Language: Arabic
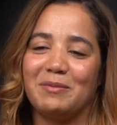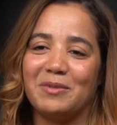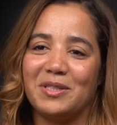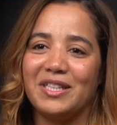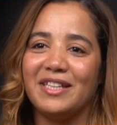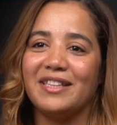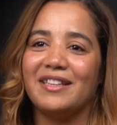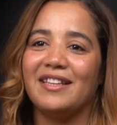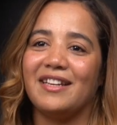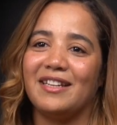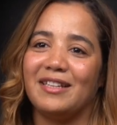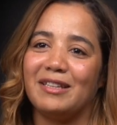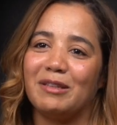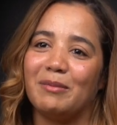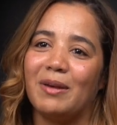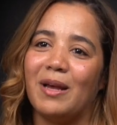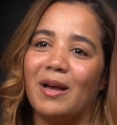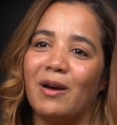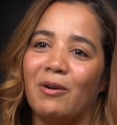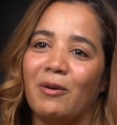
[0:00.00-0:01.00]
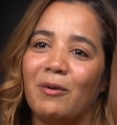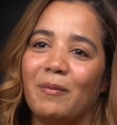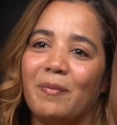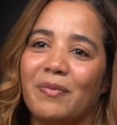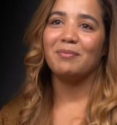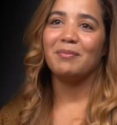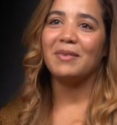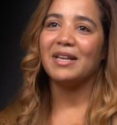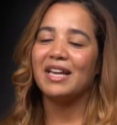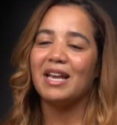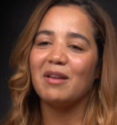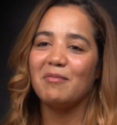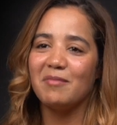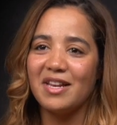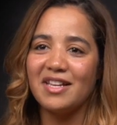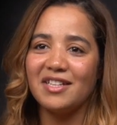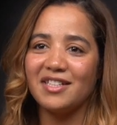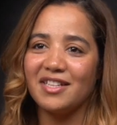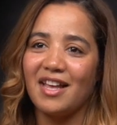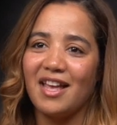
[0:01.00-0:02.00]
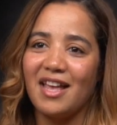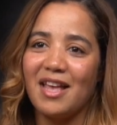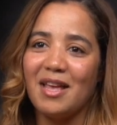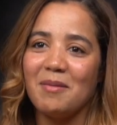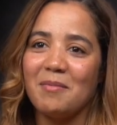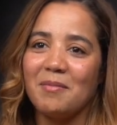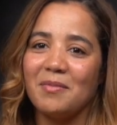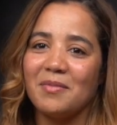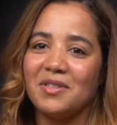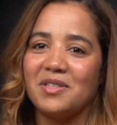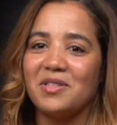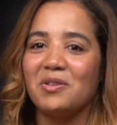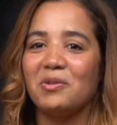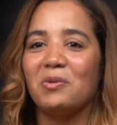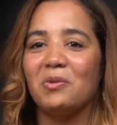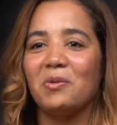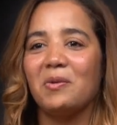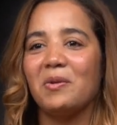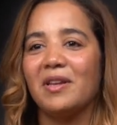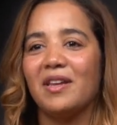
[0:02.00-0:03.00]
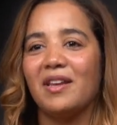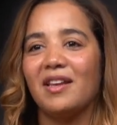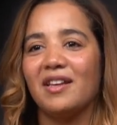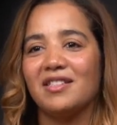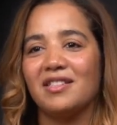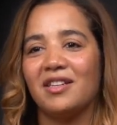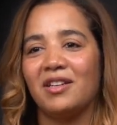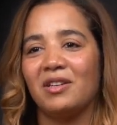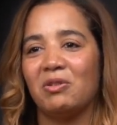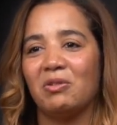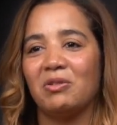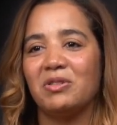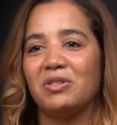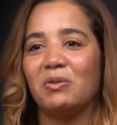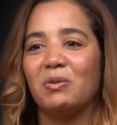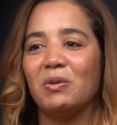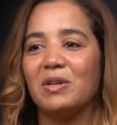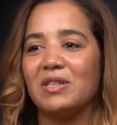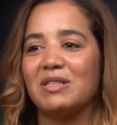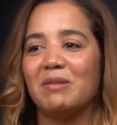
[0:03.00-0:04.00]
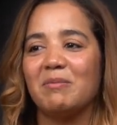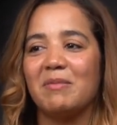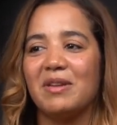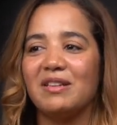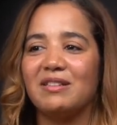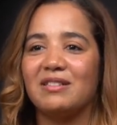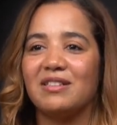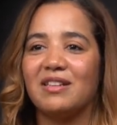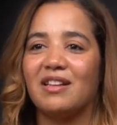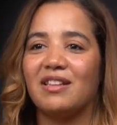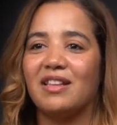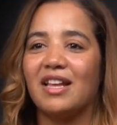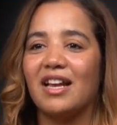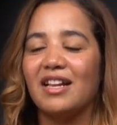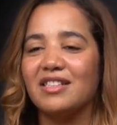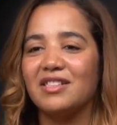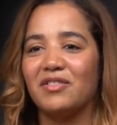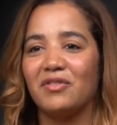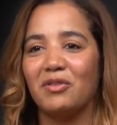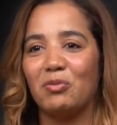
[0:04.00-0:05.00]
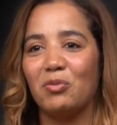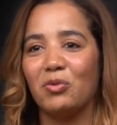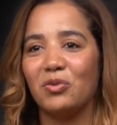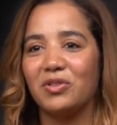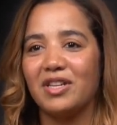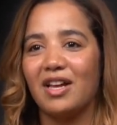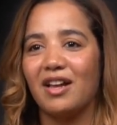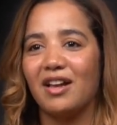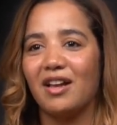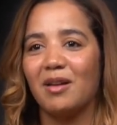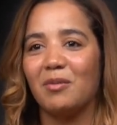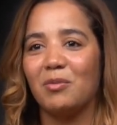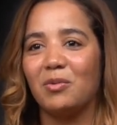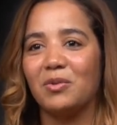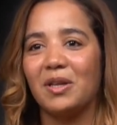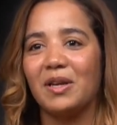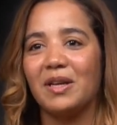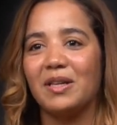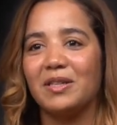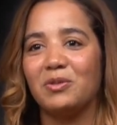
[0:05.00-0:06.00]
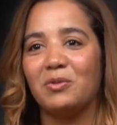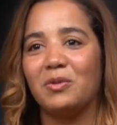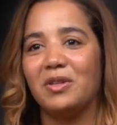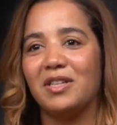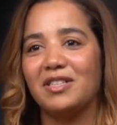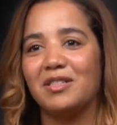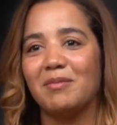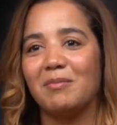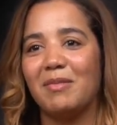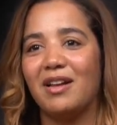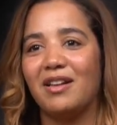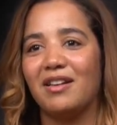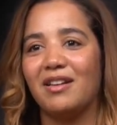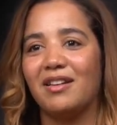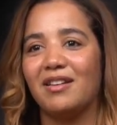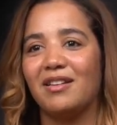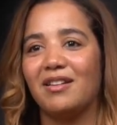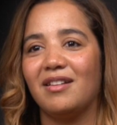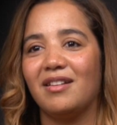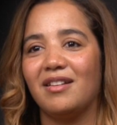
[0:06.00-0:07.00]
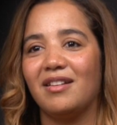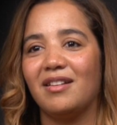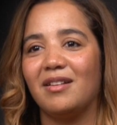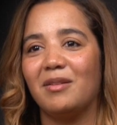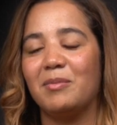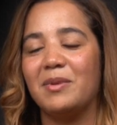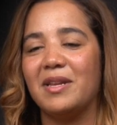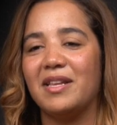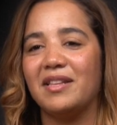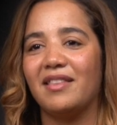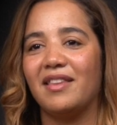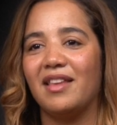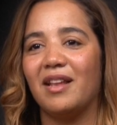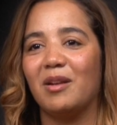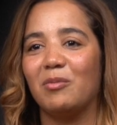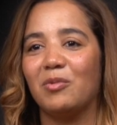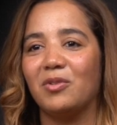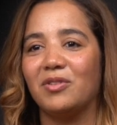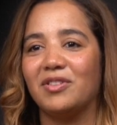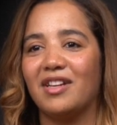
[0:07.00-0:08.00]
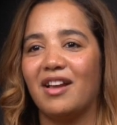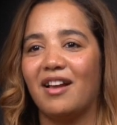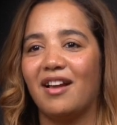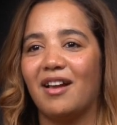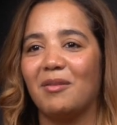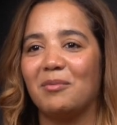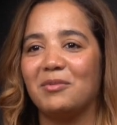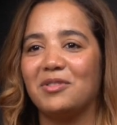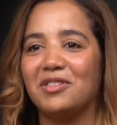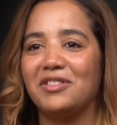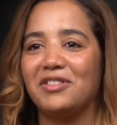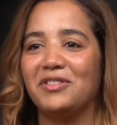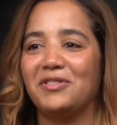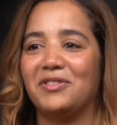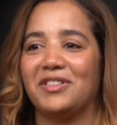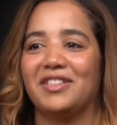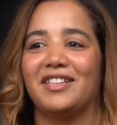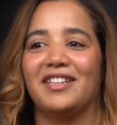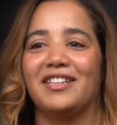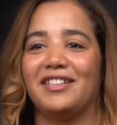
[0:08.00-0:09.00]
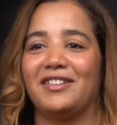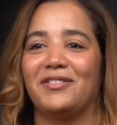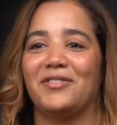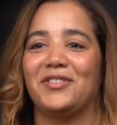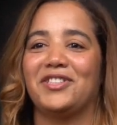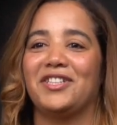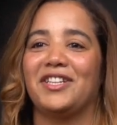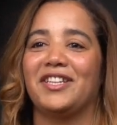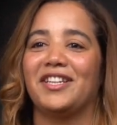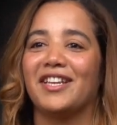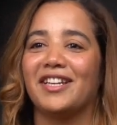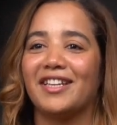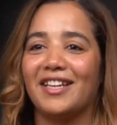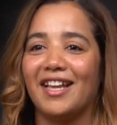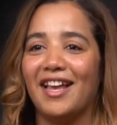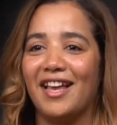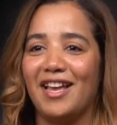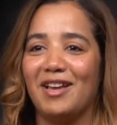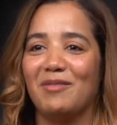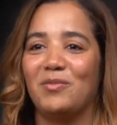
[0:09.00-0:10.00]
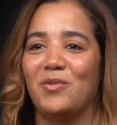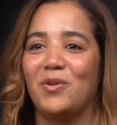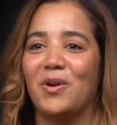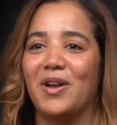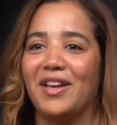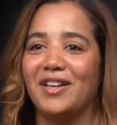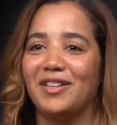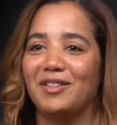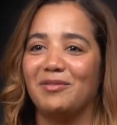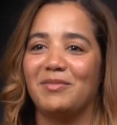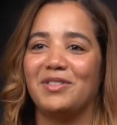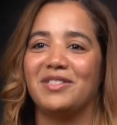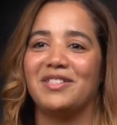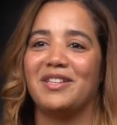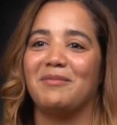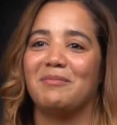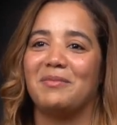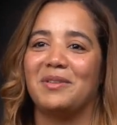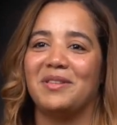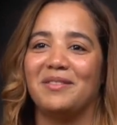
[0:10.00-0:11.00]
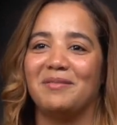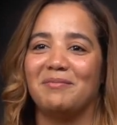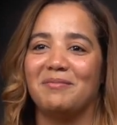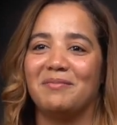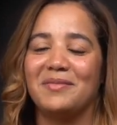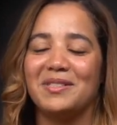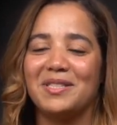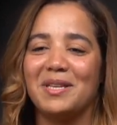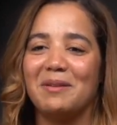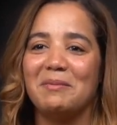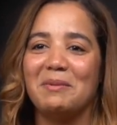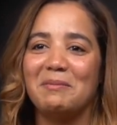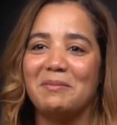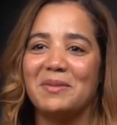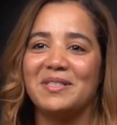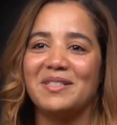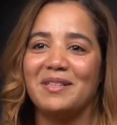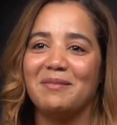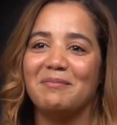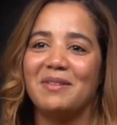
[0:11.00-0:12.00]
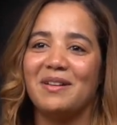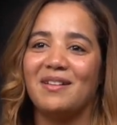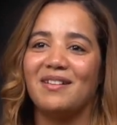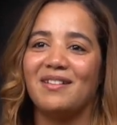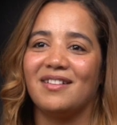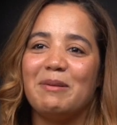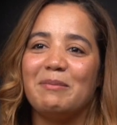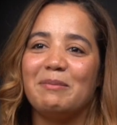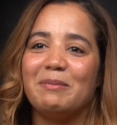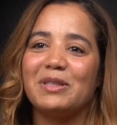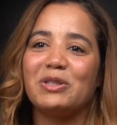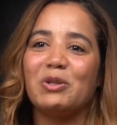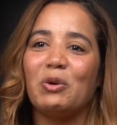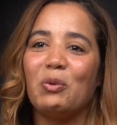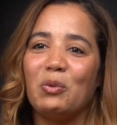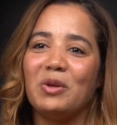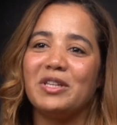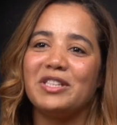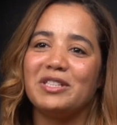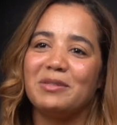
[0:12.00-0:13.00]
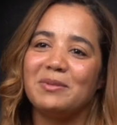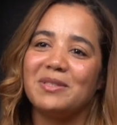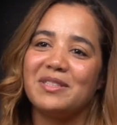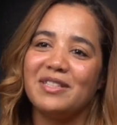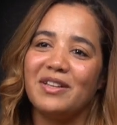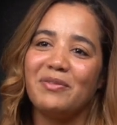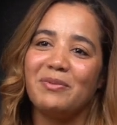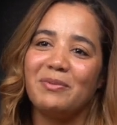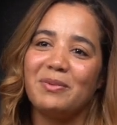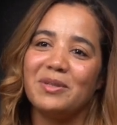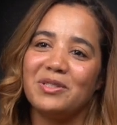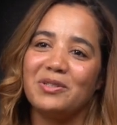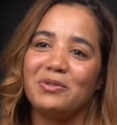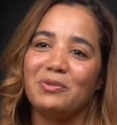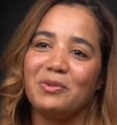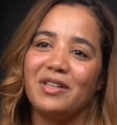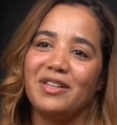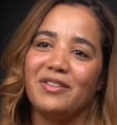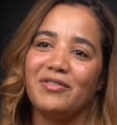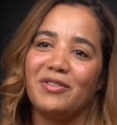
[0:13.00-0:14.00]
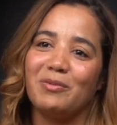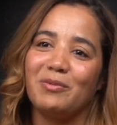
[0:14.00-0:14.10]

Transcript: نمشي نتريني معاهم ما كملاش عام تيقولوا لي تيعيطوا لي تيقولوا لي سمره انت راه دخلتي في المنتخب ودخلتي وليتي مع البنات ديال المنتخب شفتني في شكل كيفاش انا يلاه عام واحد مازال زعما مازلنا ما طولتش بزاف باش نولي في